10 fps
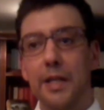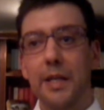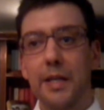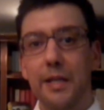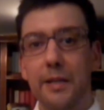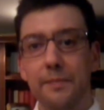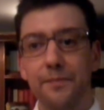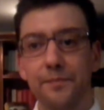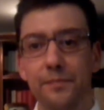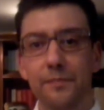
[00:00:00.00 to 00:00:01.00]
eh,
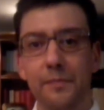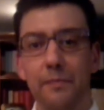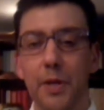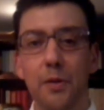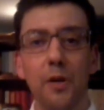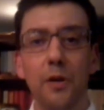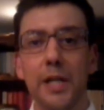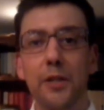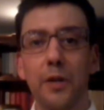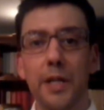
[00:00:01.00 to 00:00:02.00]
per quello ho
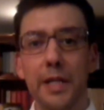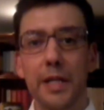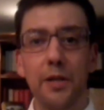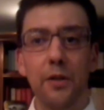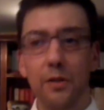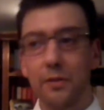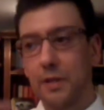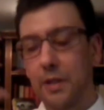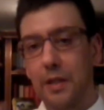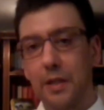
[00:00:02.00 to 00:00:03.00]
letto René Guénon
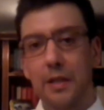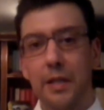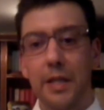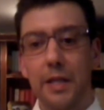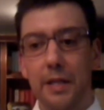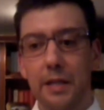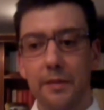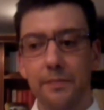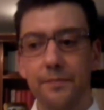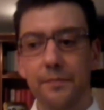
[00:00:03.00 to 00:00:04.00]

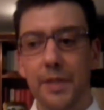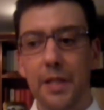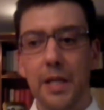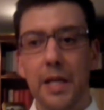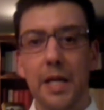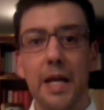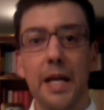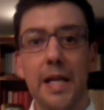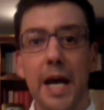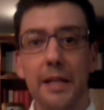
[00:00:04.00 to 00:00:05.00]
eh,
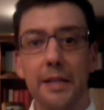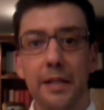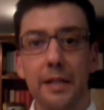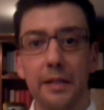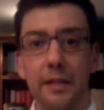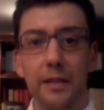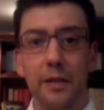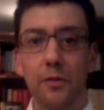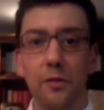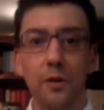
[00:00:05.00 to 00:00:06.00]
Eliade che
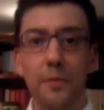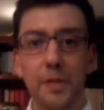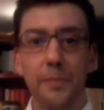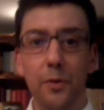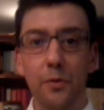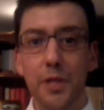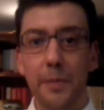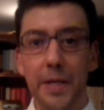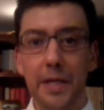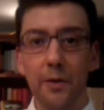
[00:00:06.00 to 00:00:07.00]
non so come si pronuncia
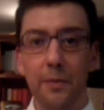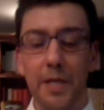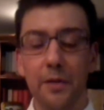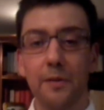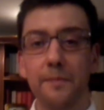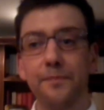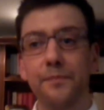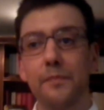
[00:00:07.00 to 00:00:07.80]
perché è romeno